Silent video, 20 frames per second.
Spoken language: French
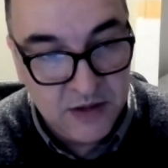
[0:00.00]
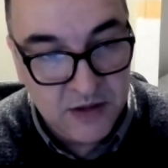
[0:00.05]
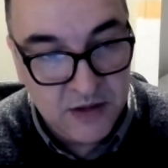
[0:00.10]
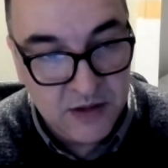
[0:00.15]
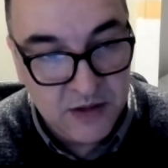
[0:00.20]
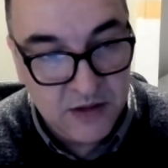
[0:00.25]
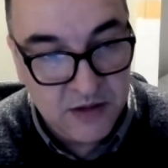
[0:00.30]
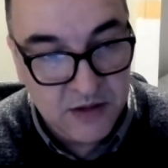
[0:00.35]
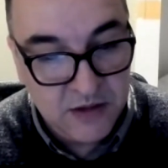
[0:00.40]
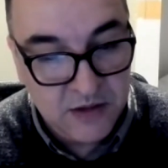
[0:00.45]

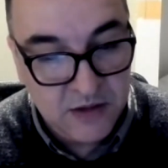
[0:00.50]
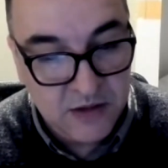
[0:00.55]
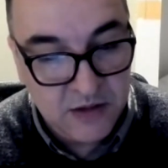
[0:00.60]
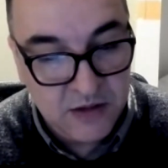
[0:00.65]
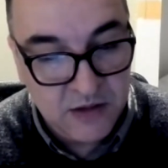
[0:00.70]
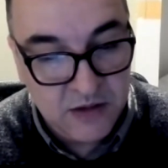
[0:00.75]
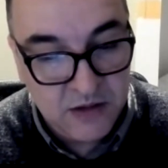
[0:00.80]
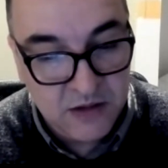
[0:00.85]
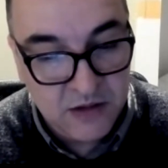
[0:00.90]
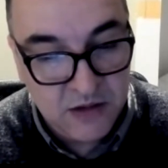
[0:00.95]

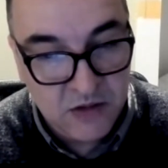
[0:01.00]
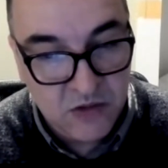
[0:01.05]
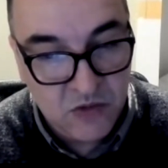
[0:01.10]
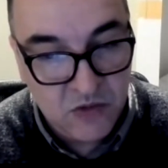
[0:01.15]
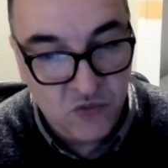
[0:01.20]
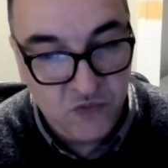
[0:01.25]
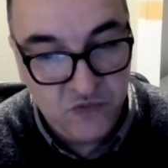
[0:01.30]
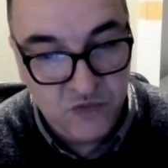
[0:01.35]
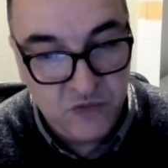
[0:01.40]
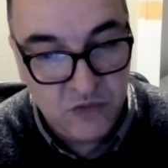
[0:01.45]
Euh,
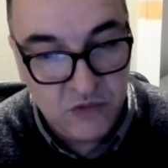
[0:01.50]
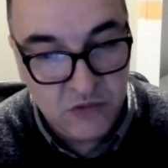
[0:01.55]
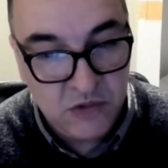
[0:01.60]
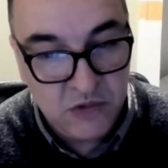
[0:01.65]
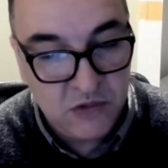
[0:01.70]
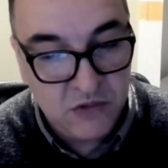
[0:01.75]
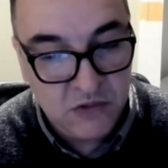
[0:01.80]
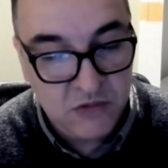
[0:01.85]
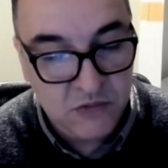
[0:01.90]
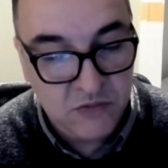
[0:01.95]
je, euh,